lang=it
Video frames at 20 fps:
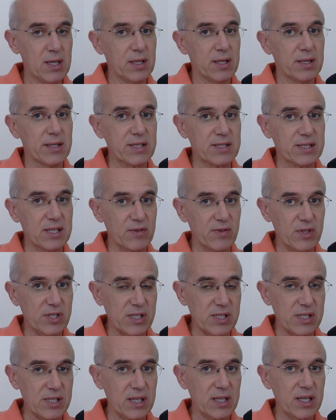dei
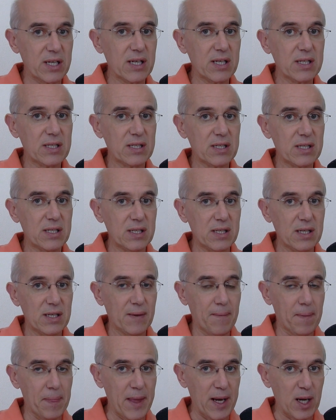servizi segreti,
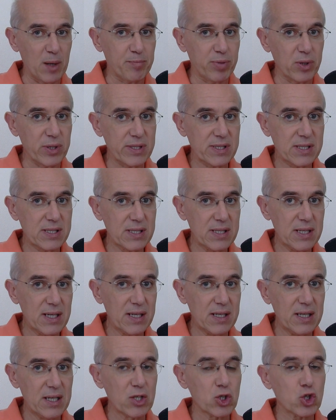della polizia,